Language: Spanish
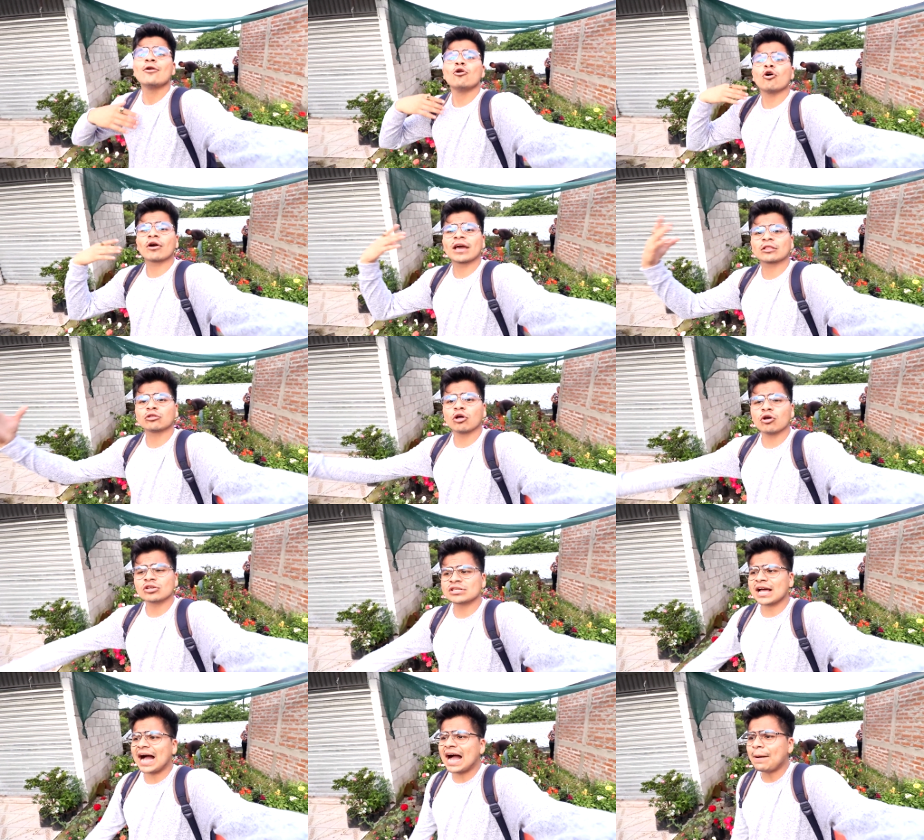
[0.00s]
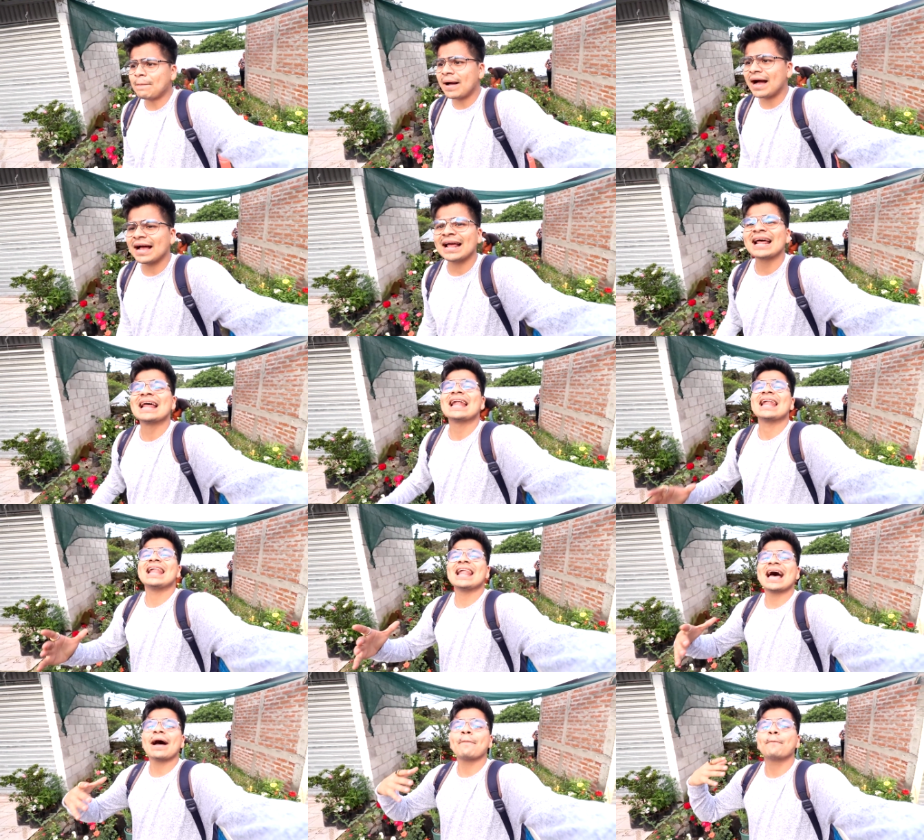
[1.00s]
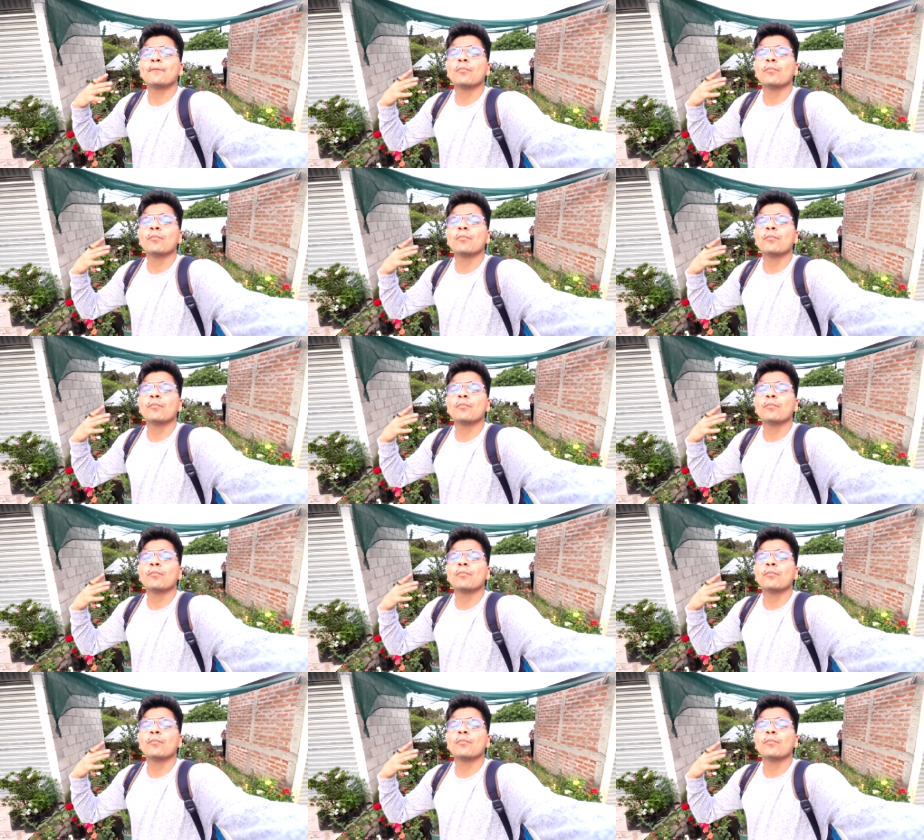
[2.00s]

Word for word: lo que todos aman, la